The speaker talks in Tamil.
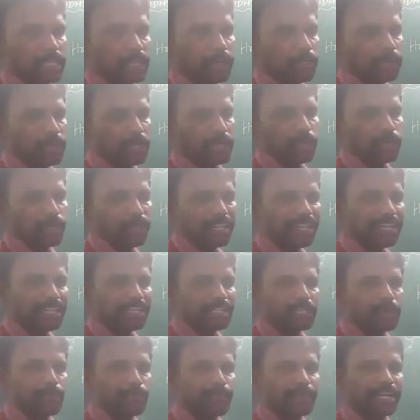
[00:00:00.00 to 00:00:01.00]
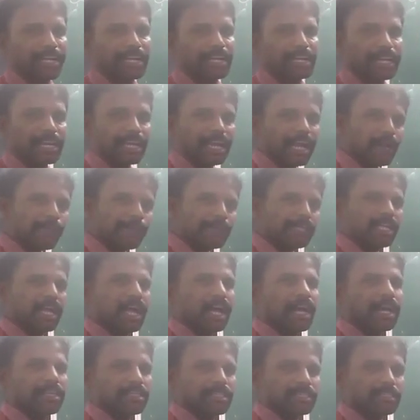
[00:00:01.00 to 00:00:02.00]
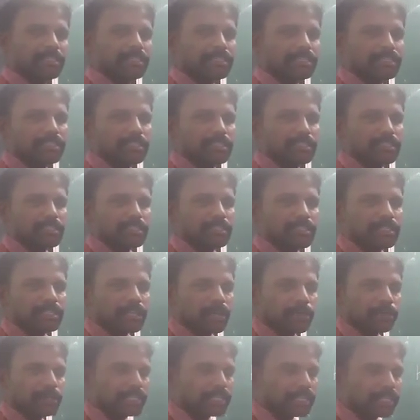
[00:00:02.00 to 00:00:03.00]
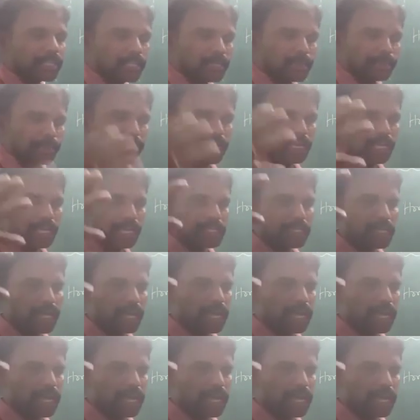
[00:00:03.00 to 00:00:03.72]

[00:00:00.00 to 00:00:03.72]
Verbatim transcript: நம்மளுடைய உயிரினத்துக்கு பேர் என்ன நாம் யார் நம்ம திடீர்னு மேலே இருந்து